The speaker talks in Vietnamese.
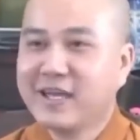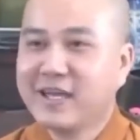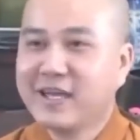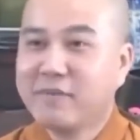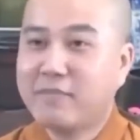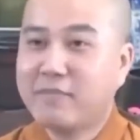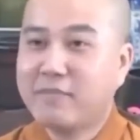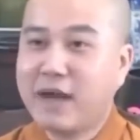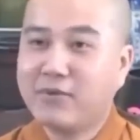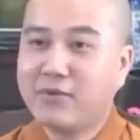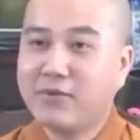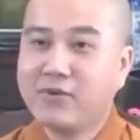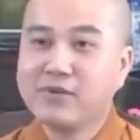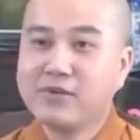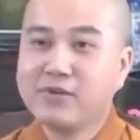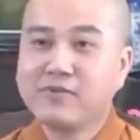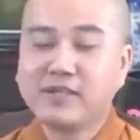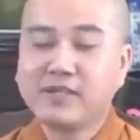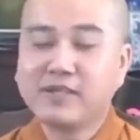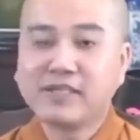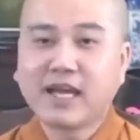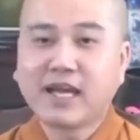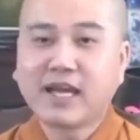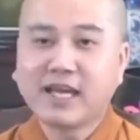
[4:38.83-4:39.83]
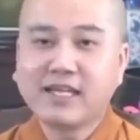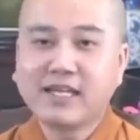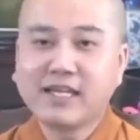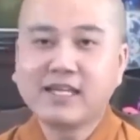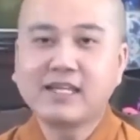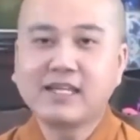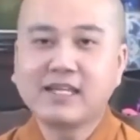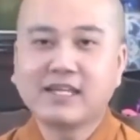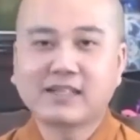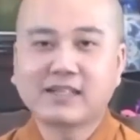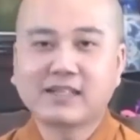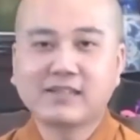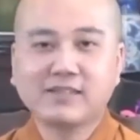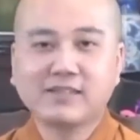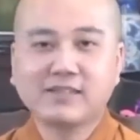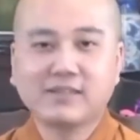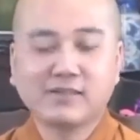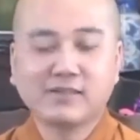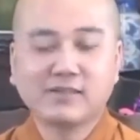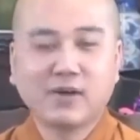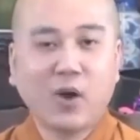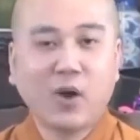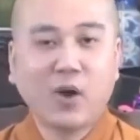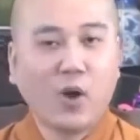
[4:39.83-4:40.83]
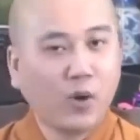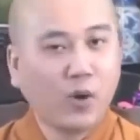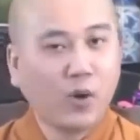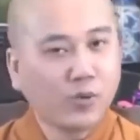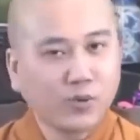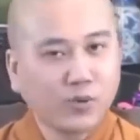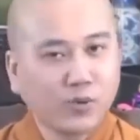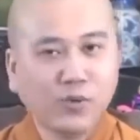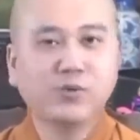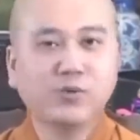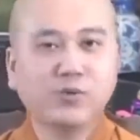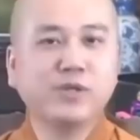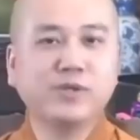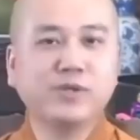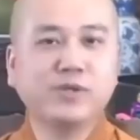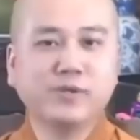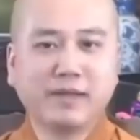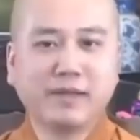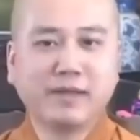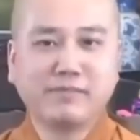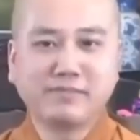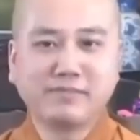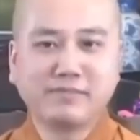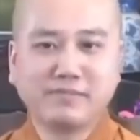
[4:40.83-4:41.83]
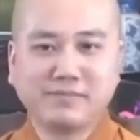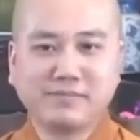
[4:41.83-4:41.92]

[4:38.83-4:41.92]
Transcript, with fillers: mà quý vị thấy là thường hổ tu nhiều lắm